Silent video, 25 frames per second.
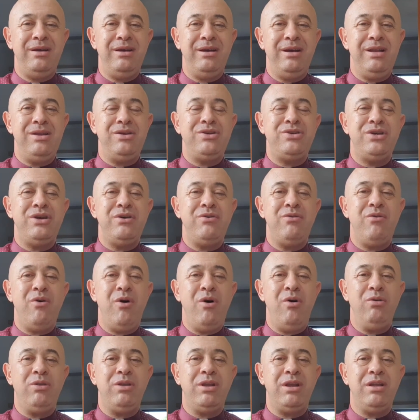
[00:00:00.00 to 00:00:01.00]
ele te
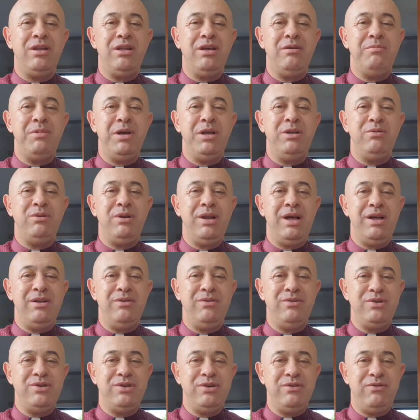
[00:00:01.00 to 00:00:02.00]
encontra também do
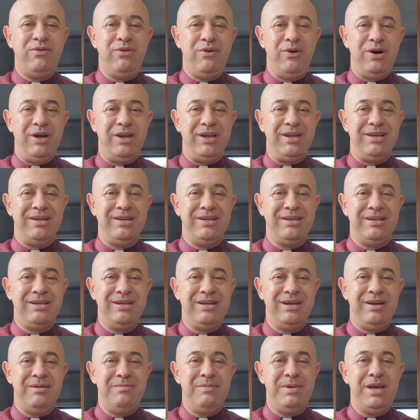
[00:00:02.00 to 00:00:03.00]
lado de fora.
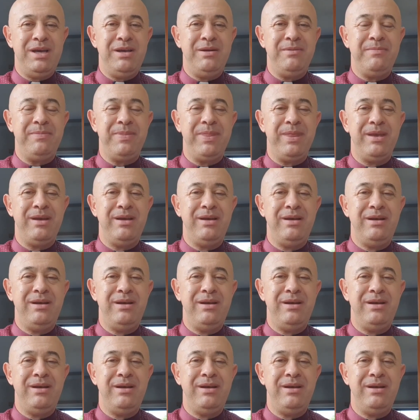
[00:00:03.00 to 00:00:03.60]
Amém?